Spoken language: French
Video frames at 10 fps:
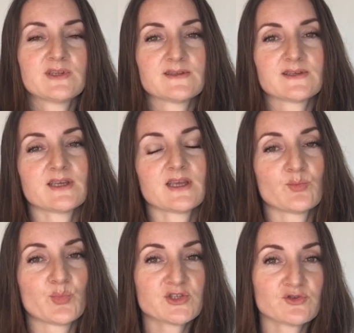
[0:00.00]
tétée
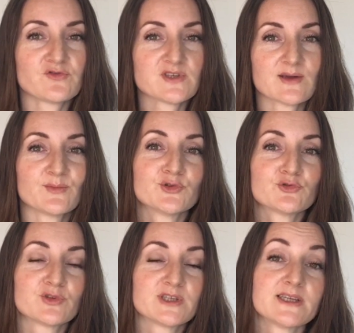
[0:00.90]
et pas suffisamment
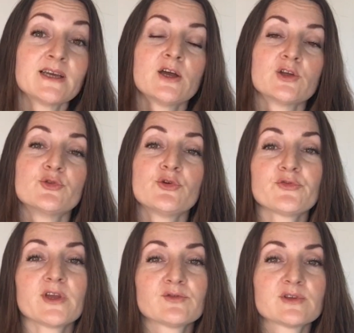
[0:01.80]
de lait de
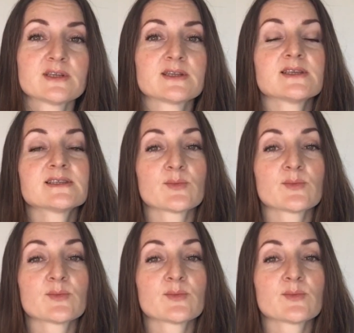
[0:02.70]
fin de tétée,